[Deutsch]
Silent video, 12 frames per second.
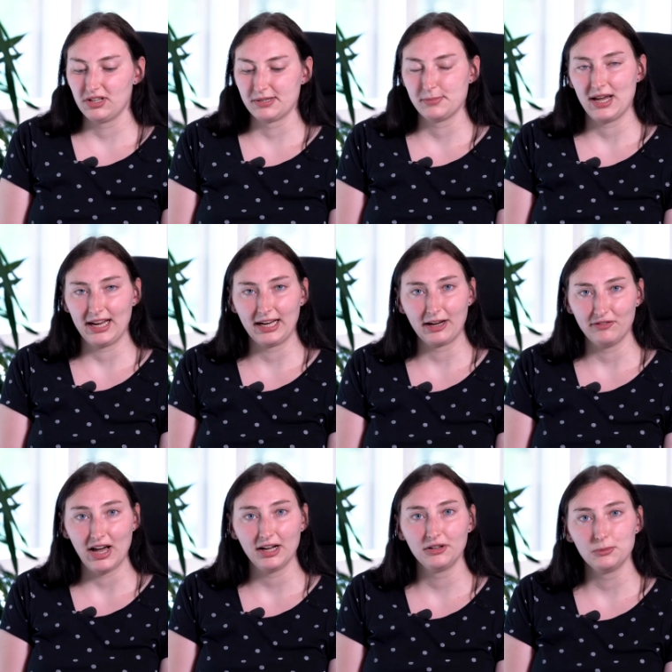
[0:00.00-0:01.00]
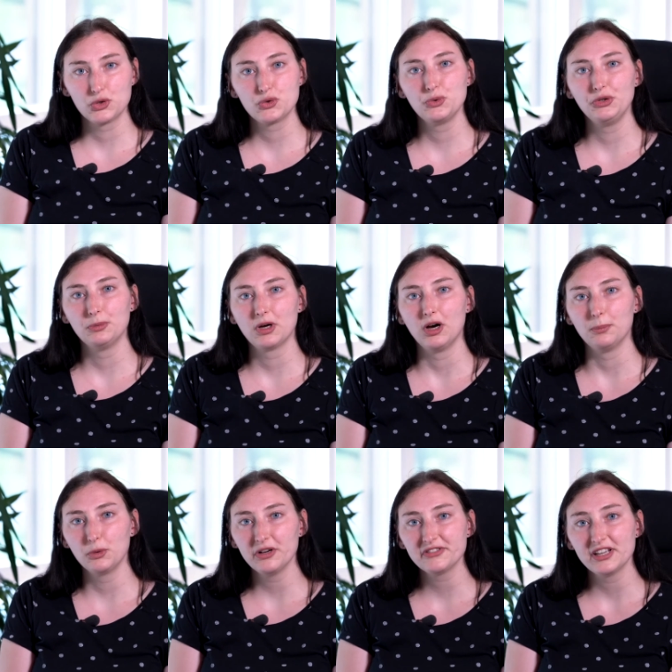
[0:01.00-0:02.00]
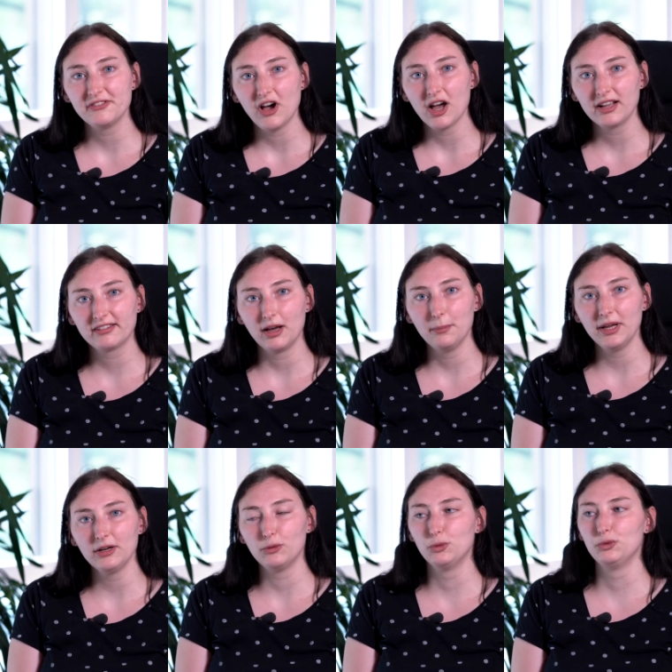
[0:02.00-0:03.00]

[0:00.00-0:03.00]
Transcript: dass man eigentlich während dem Studium Berufserfahrung sammeln kann